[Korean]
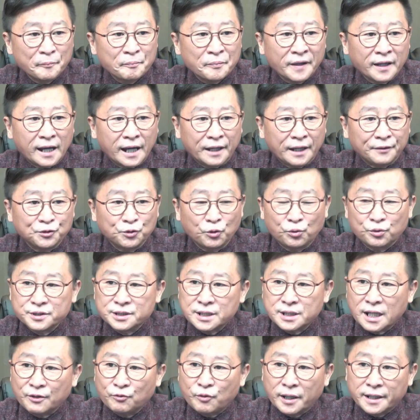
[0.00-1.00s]
한동훈
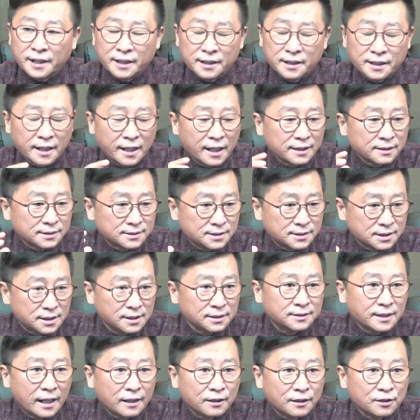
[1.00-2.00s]
장관에 대한
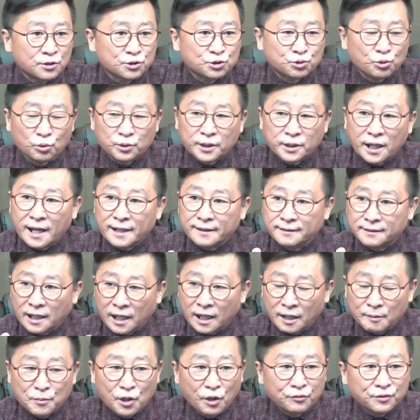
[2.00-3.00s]
질타를
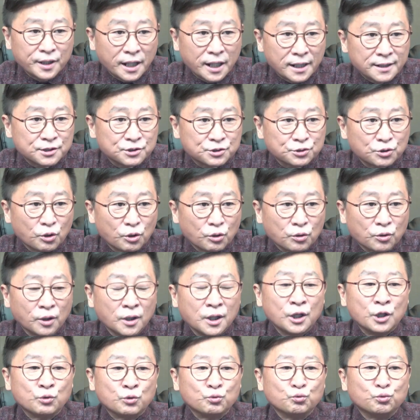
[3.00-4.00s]
쏟아내면 낼수록
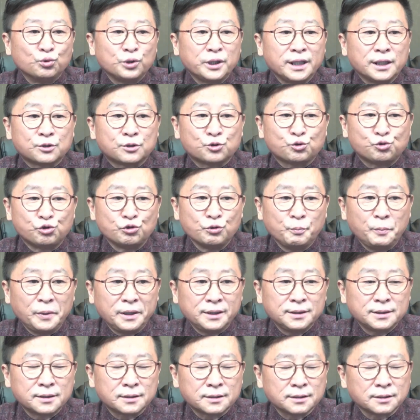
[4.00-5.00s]
우리
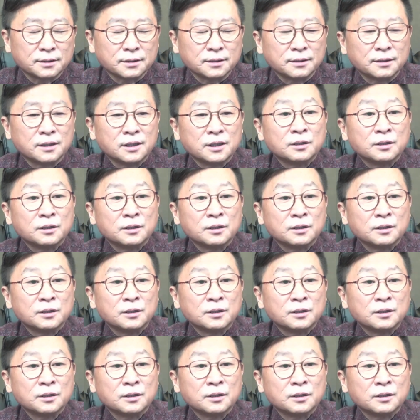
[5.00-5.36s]
국민들은